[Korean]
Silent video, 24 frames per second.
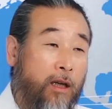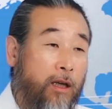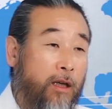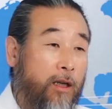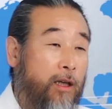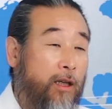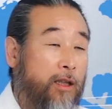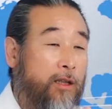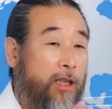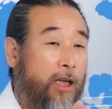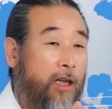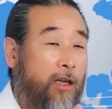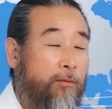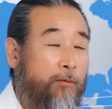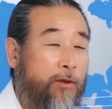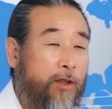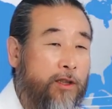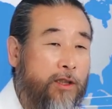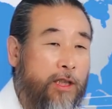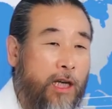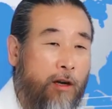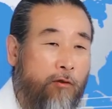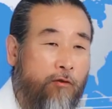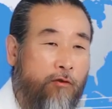이 사람들
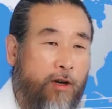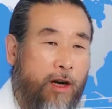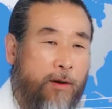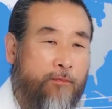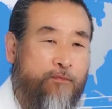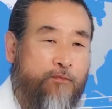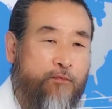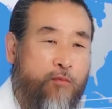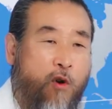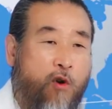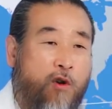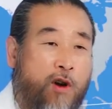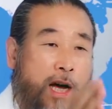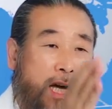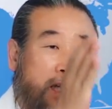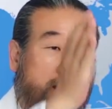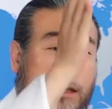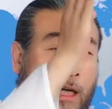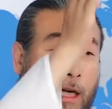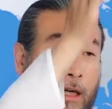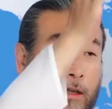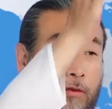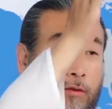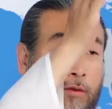사고가 뭔가
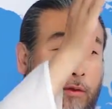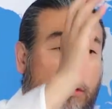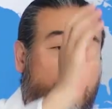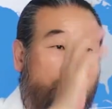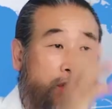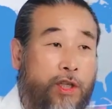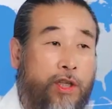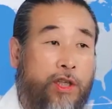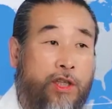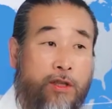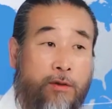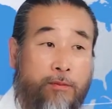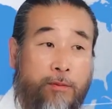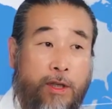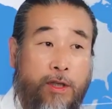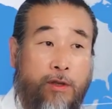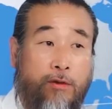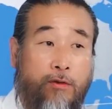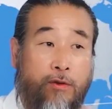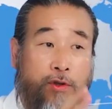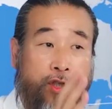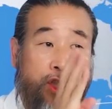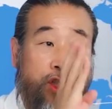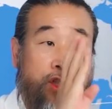다르고 이념이
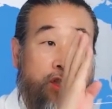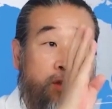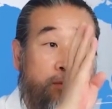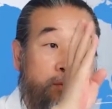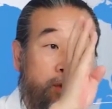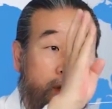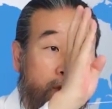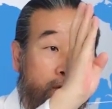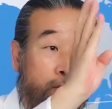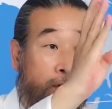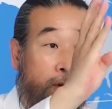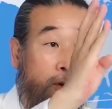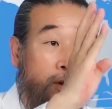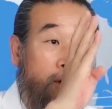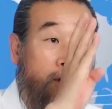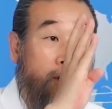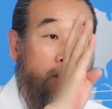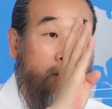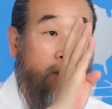있고 신념이 있고